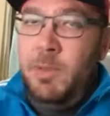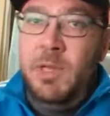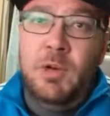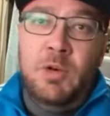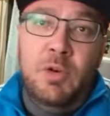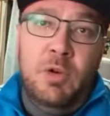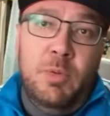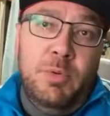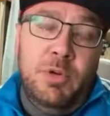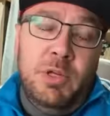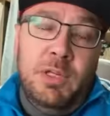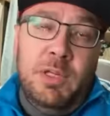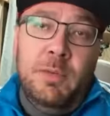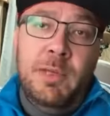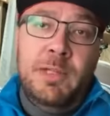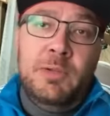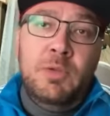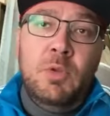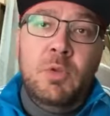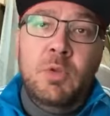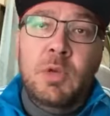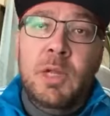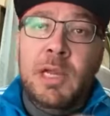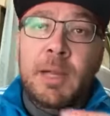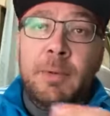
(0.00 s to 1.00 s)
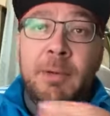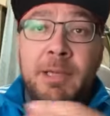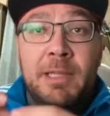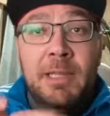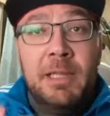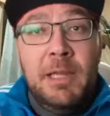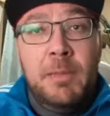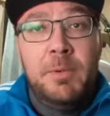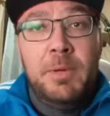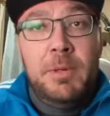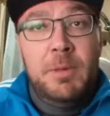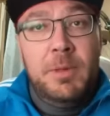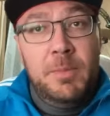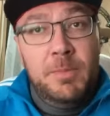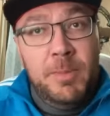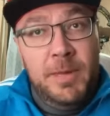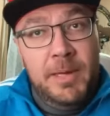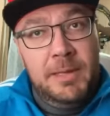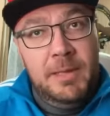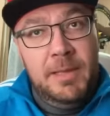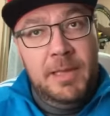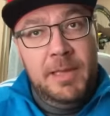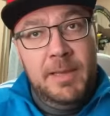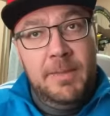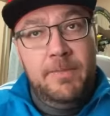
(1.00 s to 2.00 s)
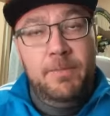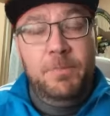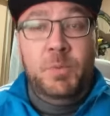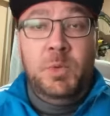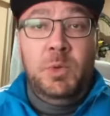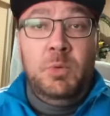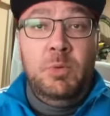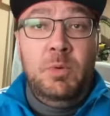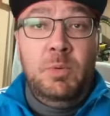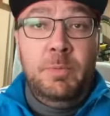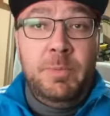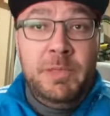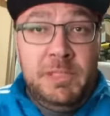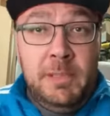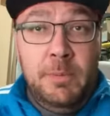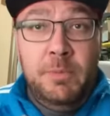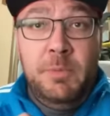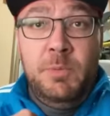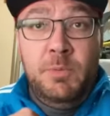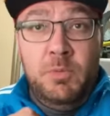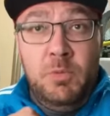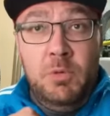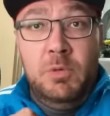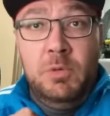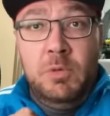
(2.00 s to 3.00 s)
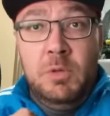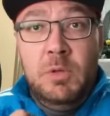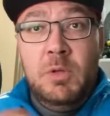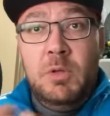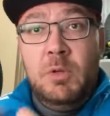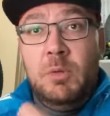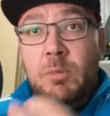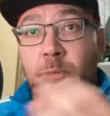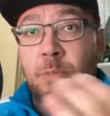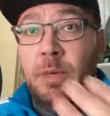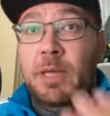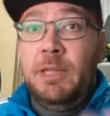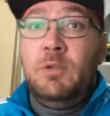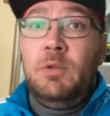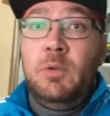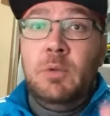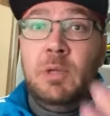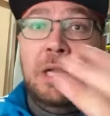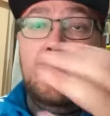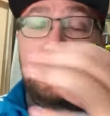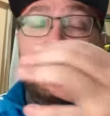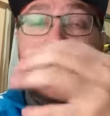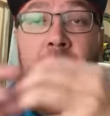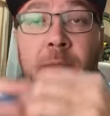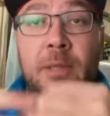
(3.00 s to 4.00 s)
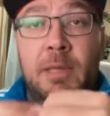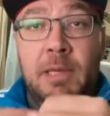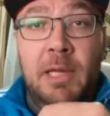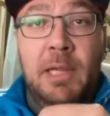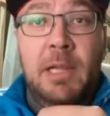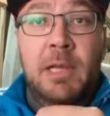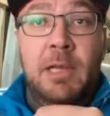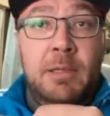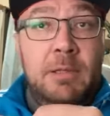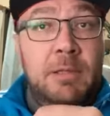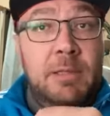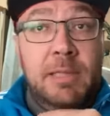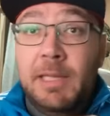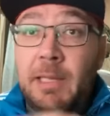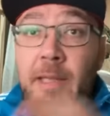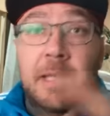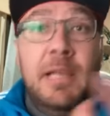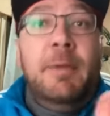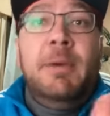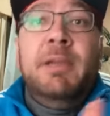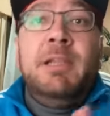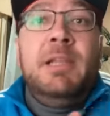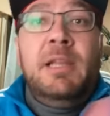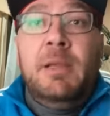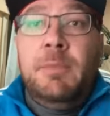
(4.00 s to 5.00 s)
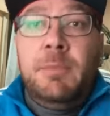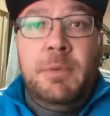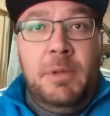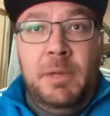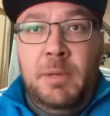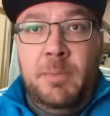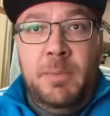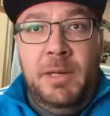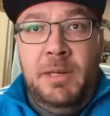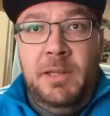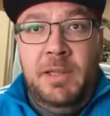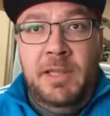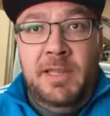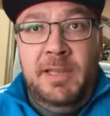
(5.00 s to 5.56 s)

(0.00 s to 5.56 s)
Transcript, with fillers: o no, porque va todo a la batería principal de, como pasa en mi bull, va todo a la tira de la batería principal